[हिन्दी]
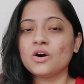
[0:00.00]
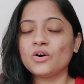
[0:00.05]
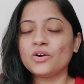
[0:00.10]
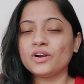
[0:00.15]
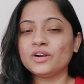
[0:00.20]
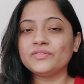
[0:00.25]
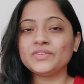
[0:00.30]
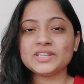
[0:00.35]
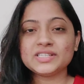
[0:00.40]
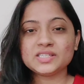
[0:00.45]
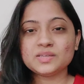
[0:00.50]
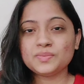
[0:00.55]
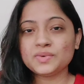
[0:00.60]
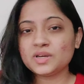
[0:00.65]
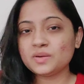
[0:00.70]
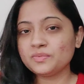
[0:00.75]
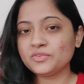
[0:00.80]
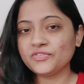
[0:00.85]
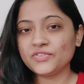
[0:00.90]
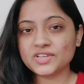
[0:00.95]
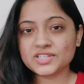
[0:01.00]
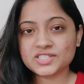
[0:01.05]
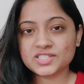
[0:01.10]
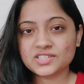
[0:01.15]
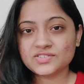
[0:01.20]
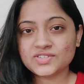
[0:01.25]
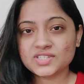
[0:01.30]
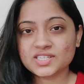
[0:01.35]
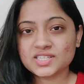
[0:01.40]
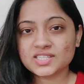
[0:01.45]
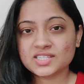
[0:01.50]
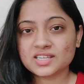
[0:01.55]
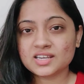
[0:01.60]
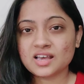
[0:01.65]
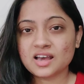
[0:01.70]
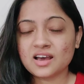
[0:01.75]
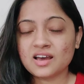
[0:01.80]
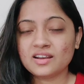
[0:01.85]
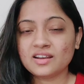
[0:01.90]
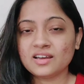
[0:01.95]
और वैसे भी अभी फेस्टिव
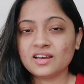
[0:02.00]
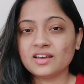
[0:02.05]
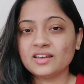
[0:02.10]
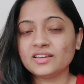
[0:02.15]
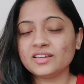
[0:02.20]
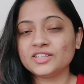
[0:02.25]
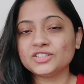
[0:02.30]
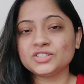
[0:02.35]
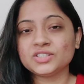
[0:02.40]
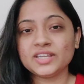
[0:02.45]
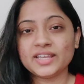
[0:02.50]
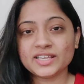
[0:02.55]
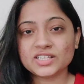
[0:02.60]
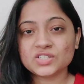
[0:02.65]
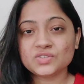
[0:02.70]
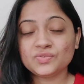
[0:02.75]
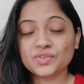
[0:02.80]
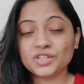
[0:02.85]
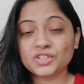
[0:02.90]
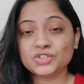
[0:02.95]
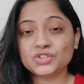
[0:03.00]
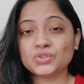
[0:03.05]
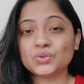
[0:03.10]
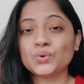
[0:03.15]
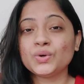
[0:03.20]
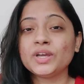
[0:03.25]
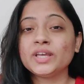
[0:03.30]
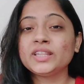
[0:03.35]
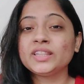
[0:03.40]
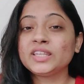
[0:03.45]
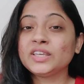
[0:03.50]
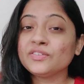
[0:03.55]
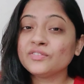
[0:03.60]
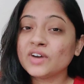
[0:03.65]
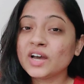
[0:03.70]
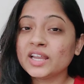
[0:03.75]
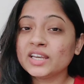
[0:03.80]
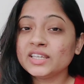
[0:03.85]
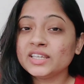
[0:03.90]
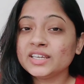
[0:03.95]
सीज़न आ रहा है नेक्स्ट वीक जो है
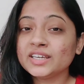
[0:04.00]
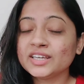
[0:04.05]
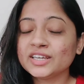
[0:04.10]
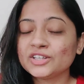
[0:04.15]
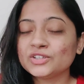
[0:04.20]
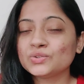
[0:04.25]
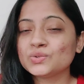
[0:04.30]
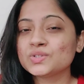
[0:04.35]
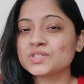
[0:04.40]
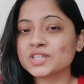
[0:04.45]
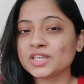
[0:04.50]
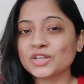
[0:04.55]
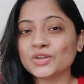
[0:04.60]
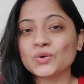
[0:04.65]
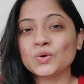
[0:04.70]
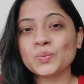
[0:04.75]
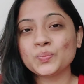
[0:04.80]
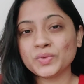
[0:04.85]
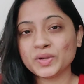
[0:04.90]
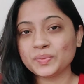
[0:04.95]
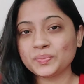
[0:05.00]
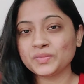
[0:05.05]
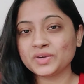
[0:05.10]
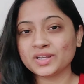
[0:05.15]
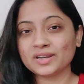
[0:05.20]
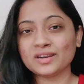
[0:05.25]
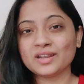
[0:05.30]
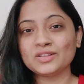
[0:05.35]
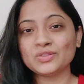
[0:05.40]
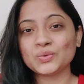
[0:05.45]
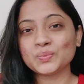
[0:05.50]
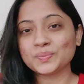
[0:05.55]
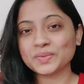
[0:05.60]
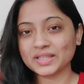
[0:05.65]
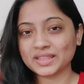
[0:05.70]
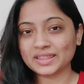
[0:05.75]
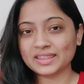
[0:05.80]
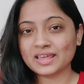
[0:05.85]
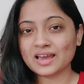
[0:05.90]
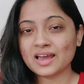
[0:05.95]
दिवाली है तो स्किन को प्रेप करना तो
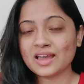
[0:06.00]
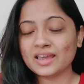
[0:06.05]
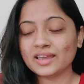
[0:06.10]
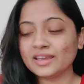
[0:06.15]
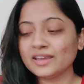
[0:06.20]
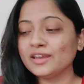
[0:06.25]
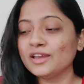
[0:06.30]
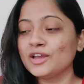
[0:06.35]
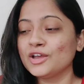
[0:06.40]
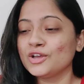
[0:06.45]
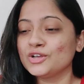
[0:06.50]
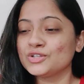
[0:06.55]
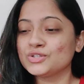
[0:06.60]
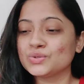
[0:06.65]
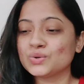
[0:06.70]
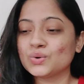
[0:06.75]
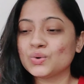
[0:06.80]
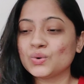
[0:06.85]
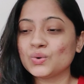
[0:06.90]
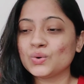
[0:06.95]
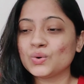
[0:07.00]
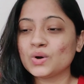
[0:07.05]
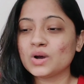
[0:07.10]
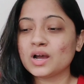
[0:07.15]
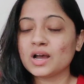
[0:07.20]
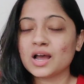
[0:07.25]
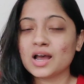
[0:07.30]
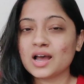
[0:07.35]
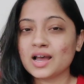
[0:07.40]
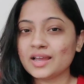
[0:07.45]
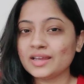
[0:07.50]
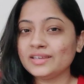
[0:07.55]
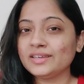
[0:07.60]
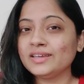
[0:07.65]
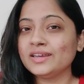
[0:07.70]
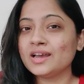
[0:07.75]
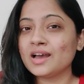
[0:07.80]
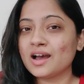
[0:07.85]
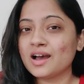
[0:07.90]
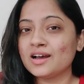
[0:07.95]
बनता है सो so,
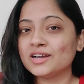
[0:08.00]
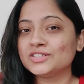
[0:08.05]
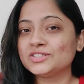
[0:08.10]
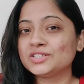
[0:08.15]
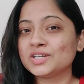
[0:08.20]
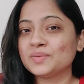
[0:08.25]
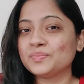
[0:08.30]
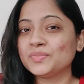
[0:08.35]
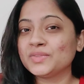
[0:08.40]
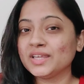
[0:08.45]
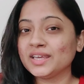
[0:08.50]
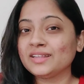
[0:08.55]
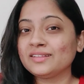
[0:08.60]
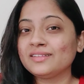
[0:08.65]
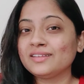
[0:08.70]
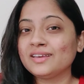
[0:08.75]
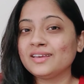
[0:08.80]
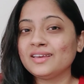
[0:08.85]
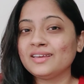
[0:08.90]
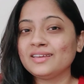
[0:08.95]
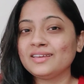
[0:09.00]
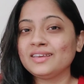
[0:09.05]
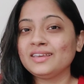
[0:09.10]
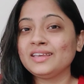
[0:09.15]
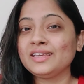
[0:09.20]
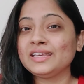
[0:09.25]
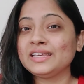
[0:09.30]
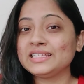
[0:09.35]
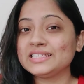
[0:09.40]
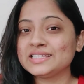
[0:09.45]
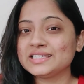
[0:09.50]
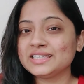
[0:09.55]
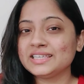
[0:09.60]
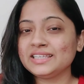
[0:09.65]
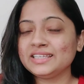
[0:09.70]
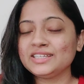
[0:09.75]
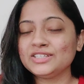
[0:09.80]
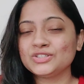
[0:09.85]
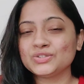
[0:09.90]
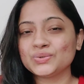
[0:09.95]
आइए आज हम देखते हैं कि
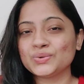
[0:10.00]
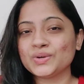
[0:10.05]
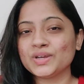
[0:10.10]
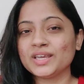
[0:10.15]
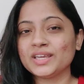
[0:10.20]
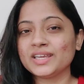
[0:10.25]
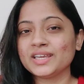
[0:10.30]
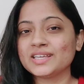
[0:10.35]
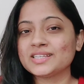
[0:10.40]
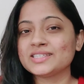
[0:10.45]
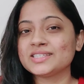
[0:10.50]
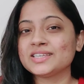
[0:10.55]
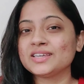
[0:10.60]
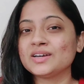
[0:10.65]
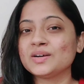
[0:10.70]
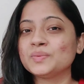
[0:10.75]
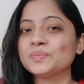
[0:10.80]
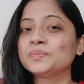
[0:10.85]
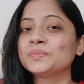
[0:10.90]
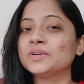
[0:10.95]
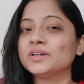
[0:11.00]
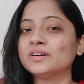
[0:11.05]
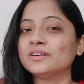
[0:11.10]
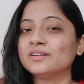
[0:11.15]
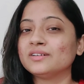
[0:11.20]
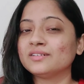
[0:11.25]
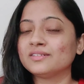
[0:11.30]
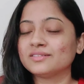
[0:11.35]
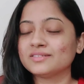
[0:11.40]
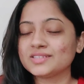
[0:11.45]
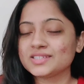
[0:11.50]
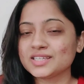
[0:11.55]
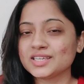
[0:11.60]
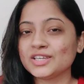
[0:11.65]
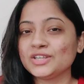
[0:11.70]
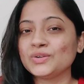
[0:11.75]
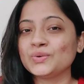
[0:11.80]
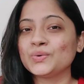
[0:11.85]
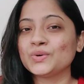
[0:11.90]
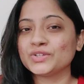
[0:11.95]
इजीली जो है कैसे हम आ,
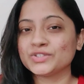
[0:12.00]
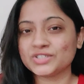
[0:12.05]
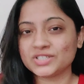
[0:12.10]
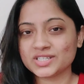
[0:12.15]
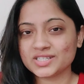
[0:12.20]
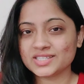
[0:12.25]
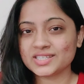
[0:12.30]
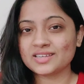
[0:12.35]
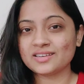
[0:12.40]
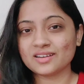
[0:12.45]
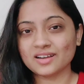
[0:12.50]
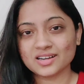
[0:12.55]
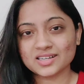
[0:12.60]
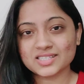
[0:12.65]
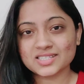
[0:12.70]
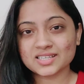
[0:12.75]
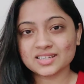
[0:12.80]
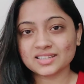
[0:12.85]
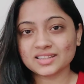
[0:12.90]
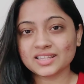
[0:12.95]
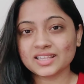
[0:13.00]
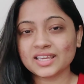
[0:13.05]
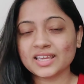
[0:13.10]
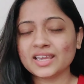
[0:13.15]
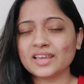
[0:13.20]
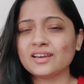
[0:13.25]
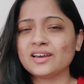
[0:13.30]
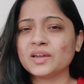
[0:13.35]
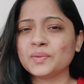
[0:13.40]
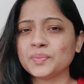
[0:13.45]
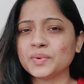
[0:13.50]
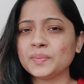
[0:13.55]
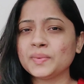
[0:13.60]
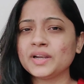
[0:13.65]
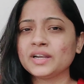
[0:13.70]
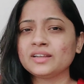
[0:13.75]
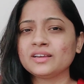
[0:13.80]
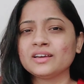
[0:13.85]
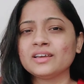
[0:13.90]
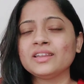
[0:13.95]
स्किन को अच्छे से रख सकते हैं घर पे
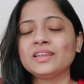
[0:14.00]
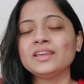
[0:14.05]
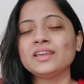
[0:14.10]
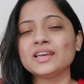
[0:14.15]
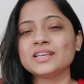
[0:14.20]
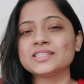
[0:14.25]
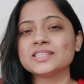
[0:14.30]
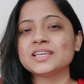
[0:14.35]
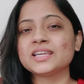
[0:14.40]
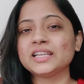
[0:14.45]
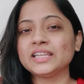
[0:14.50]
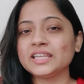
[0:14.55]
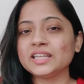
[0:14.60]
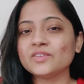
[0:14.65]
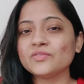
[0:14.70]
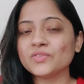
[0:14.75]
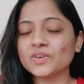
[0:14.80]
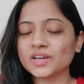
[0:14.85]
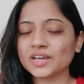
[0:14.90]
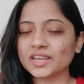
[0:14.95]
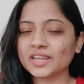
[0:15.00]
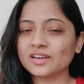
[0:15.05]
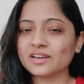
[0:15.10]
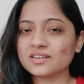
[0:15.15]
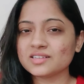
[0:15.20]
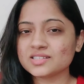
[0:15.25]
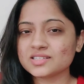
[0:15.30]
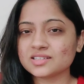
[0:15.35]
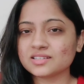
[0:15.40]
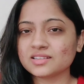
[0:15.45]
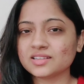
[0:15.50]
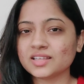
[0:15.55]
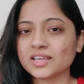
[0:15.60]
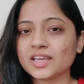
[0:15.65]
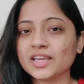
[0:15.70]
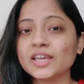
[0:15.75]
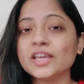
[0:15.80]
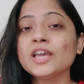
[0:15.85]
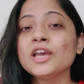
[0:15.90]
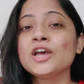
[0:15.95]
बैठकर ही कैसे क्लीनअप वगैरह कर
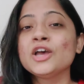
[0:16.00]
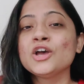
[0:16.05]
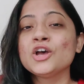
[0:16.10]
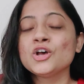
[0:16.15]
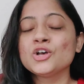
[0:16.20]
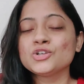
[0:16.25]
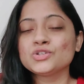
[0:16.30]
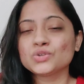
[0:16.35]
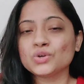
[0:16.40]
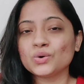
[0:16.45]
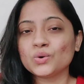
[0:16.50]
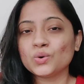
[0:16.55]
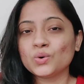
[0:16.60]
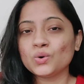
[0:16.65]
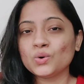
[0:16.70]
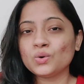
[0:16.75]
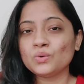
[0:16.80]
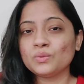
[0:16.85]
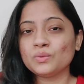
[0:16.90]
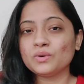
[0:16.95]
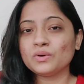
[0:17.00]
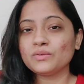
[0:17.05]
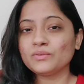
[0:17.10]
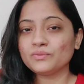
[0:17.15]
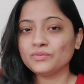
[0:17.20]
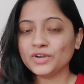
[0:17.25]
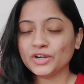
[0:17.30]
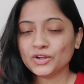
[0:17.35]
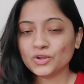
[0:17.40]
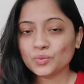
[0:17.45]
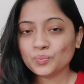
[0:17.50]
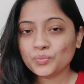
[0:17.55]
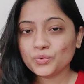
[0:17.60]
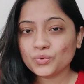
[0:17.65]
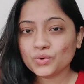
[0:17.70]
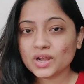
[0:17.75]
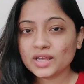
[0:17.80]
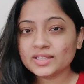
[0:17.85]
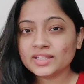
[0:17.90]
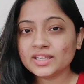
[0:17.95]
सकते हैं सो so, वीडियो
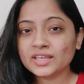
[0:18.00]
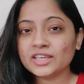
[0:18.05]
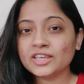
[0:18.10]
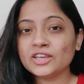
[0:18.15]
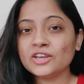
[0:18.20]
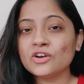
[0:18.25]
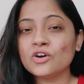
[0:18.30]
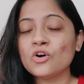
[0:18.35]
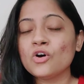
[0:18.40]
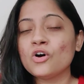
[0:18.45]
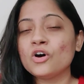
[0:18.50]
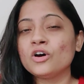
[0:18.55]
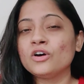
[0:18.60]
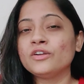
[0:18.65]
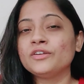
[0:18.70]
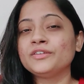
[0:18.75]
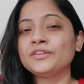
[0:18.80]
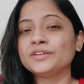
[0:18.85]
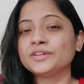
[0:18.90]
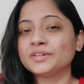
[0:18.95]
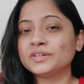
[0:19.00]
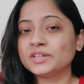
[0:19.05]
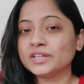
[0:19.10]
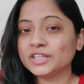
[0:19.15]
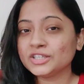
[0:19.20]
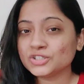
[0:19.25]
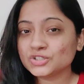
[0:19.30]
पूरा देखिए और